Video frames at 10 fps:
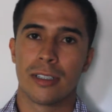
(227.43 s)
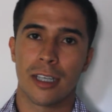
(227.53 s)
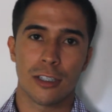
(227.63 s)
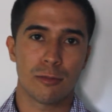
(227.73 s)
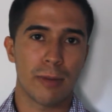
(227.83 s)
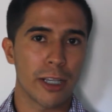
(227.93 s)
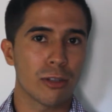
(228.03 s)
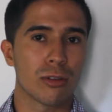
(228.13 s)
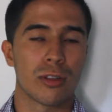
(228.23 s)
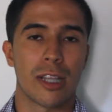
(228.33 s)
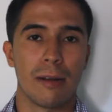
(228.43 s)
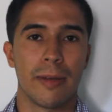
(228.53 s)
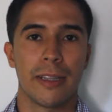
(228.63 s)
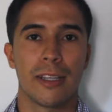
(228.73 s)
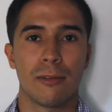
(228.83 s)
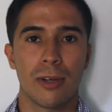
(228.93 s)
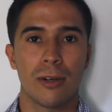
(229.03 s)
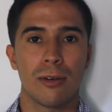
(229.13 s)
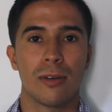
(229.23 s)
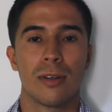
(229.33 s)
Se hizo un baño totalmente
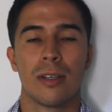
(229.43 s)
nuevo,